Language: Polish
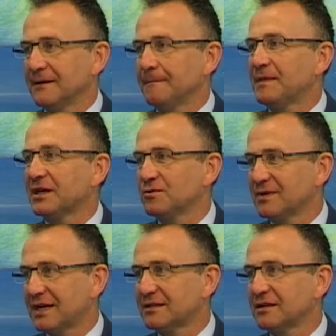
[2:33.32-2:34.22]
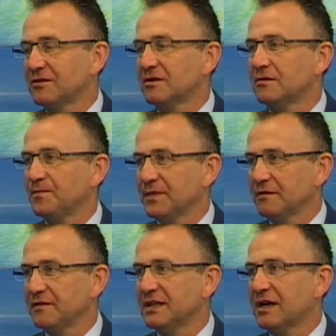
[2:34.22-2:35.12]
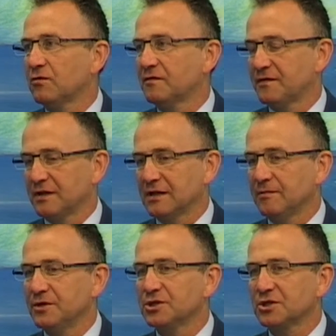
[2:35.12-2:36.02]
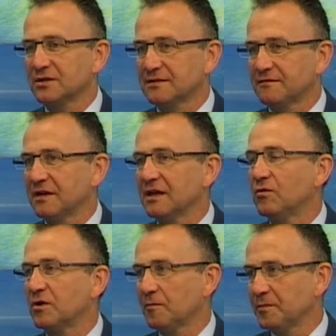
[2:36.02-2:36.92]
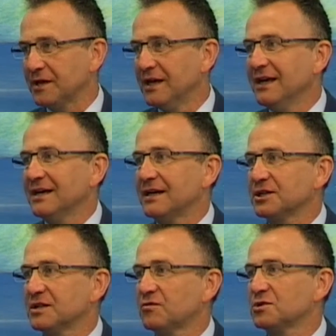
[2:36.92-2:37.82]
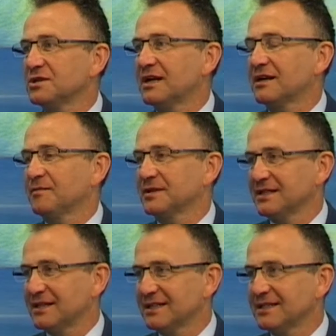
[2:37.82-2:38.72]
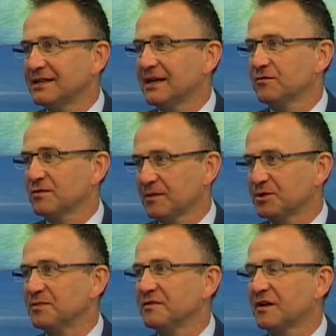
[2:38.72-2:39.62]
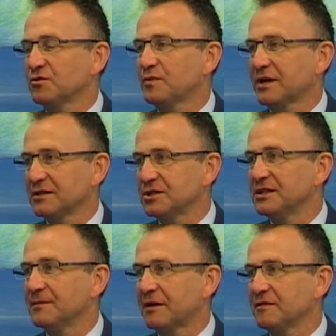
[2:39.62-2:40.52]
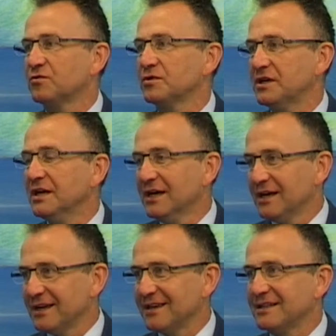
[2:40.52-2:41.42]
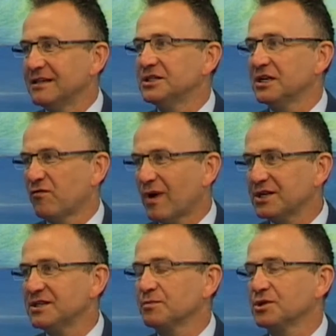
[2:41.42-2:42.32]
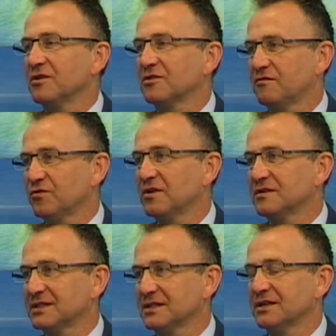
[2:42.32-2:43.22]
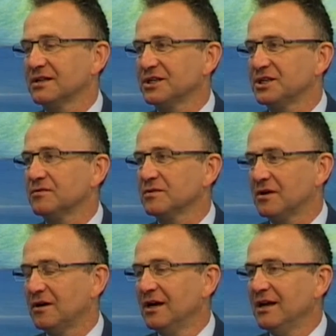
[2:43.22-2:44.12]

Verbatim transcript: naszą kadrę do finałów Mistrzostw Europy. Nasza drużyna reprezentacyjna tutaj przebywa już praktycznie prawie drugi tydzień właśnie przygotowując się do